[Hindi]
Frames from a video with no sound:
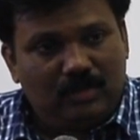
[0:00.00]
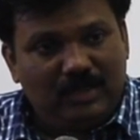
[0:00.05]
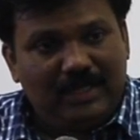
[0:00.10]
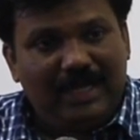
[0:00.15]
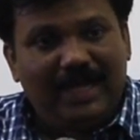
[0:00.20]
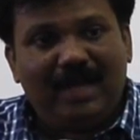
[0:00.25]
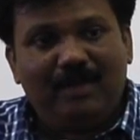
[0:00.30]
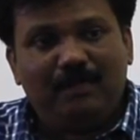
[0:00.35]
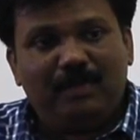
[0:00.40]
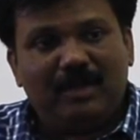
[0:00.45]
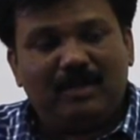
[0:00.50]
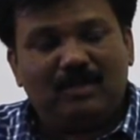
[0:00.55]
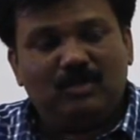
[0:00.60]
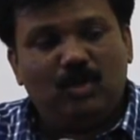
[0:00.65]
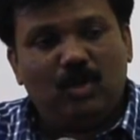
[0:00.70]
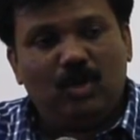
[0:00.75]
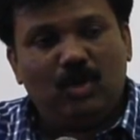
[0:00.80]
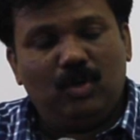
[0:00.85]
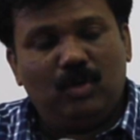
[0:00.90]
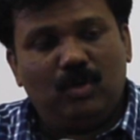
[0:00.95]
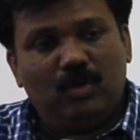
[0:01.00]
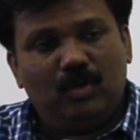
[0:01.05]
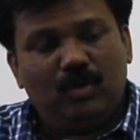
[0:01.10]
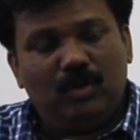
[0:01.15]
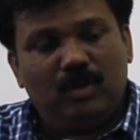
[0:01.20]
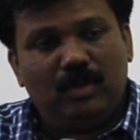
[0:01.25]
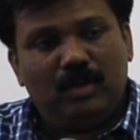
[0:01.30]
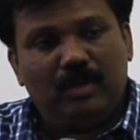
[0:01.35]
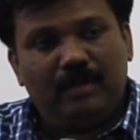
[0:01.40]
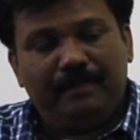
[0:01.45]
तो यहाँ पर दो
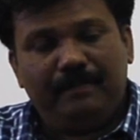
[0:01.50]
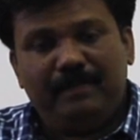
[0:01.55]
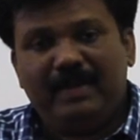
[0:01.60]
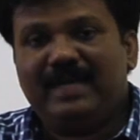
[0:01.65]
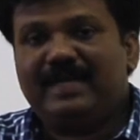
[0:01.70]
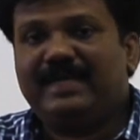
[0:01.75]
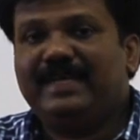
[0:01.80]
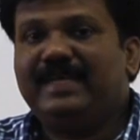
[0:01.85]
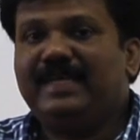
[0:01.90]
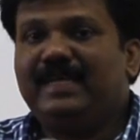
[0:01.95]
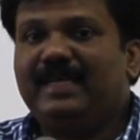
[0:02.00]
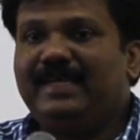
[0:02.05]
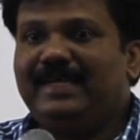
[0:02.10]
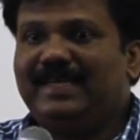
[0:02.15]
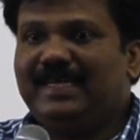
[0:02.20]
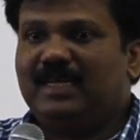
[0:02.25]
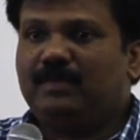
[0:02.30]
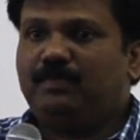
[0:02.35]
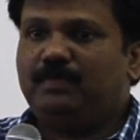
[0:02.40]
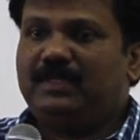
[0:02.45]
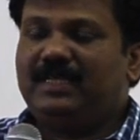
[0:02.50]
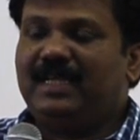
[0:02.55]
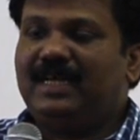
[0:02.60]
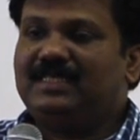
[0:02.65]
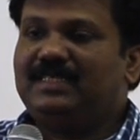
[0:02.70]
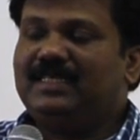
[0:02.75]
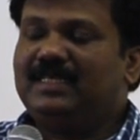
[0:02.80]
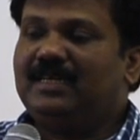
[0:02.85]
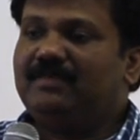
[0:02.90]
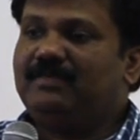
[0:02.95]
बेटे एक
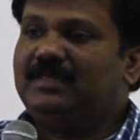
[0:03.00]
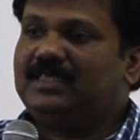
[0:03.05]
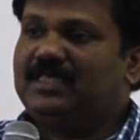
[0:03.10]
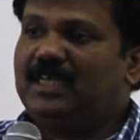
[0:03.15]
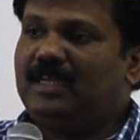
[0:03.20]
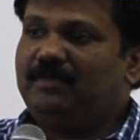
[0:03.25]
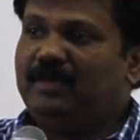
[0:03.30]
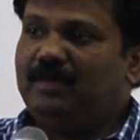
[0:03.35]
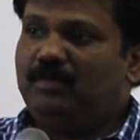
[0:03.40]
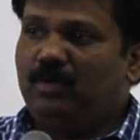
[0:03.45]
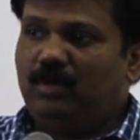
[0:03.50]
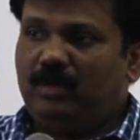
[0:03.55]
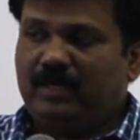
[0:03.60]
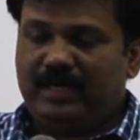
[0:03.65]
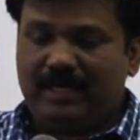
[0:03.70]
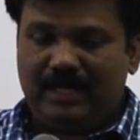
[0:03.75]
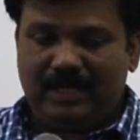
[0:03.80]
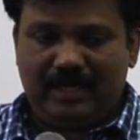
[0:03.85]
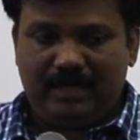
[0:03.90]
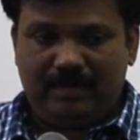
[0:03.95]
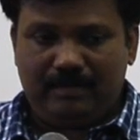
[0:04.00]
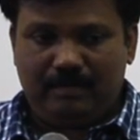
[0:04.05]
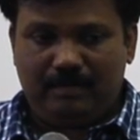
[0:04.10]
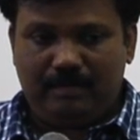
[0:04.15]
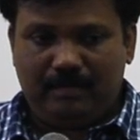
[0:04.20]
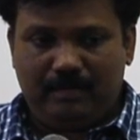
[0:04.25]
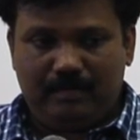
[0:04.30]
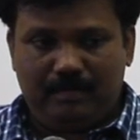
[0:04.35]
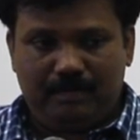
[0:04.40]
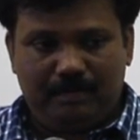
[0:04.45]
पिताजी के विषय में बोल रहा है
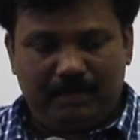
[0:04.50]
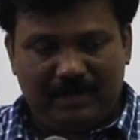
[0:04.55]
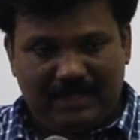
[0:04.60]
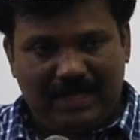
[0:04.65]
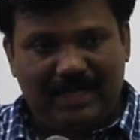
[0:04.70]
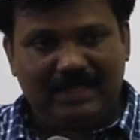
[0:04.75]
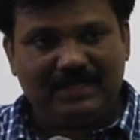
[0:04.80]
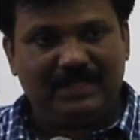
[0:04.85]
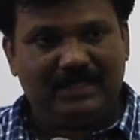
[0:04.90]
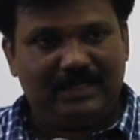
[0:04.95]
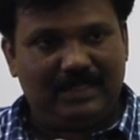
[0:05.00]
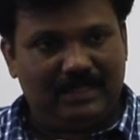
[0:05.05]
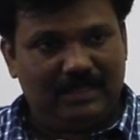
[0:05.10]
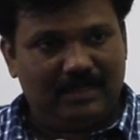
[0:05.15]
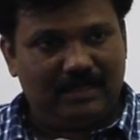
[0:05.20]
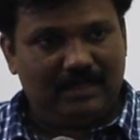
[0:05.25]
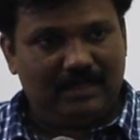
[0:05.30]
पिताजी